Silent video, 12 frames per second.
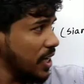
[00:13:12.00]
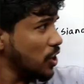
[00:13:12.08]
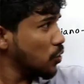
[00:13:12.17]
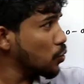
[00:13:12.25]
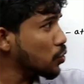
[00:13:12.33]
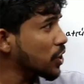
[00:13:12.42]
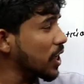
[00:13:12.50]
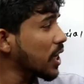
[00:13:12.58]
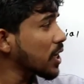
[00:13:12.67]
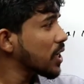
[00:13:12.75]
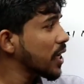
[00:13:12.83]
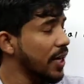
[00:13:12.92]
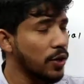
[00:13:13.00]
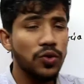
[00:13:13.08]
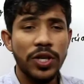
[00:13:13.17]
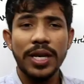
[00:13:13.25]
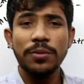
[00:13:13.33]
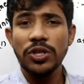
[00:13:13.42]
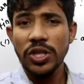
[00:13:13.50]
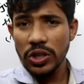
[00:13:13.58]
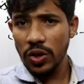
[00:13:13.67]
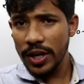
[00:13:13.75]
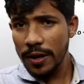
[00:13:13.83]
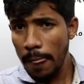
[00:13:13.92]
এই যে নোটটা এই নোটটার নাম হচ্ছে
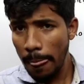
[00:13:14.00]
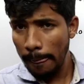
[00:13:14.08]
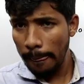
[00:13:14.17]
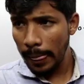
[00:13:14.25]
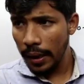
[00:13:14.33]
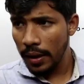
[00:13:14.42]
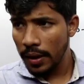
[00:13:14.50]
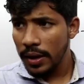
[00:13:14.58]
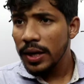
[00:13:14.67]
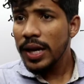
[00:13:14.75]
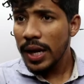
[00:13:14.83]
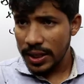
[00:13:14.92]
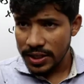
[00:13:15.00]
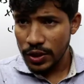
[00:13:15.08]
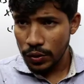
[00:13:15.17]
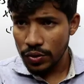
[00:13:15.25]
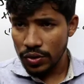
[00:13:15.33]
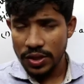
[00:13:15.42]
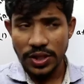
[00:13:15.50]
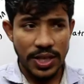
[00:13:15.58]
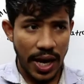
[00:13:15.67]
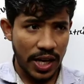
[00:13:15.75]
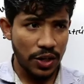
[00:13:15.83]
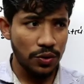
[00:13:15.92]
আসলে কি এস এ নোট
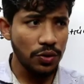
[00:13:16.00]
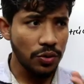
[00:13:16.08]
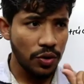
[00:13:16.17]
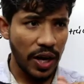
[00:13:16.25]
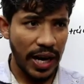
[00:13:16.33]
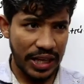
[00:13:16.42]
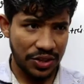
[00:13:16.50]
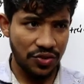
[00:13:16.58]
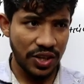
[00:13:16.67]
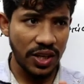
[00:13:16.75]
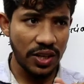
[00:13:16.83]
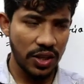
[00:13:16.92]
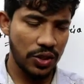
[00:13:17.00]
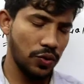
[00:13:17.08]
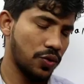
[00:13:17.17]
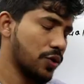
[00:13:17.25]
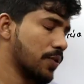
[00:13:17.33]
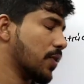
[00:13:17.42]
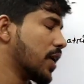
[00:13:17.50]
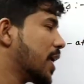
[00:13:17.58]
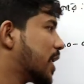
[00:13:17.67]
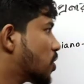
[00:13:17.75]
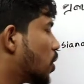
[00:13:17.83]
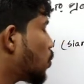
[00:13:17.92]
সায়ানো অ্যাট্রিয়াল নোট
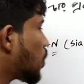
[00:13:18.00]
এটা আসলে